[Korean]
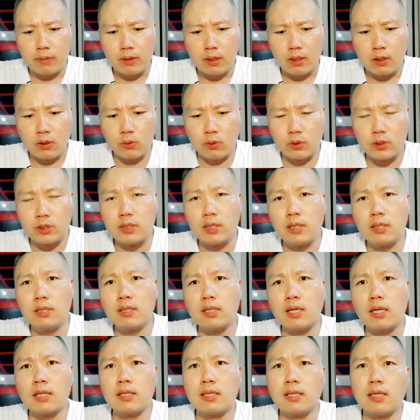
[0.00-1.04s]
그리고
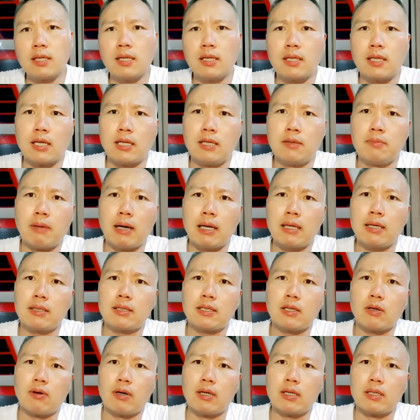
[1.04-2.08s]
지인들한테 개를
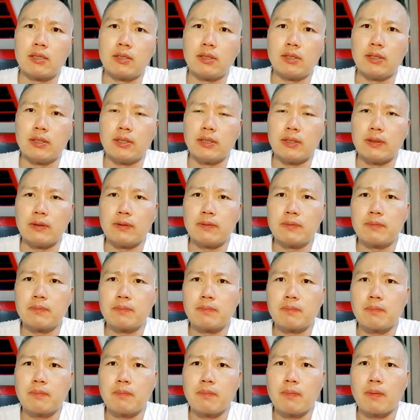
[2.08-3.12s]
맡겼다고 하는 건
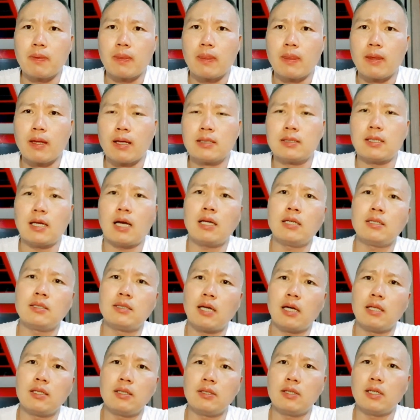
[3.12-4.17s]
사긴
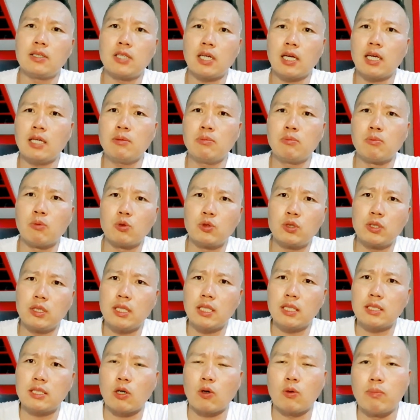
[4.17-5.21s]
샀는데 책임은 못
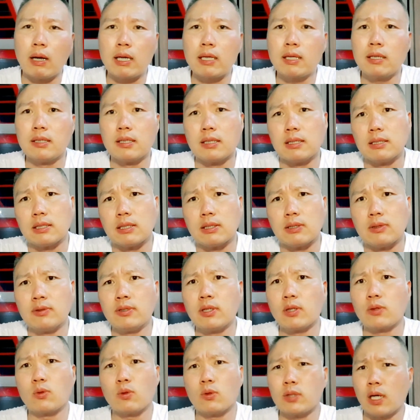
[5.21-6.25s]
지니까 자꾸 맡기는 거잖아요.
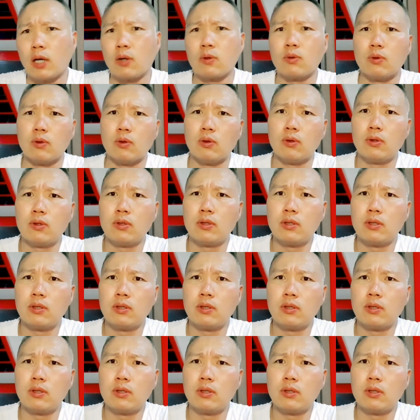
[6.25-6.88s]
근데 또 사고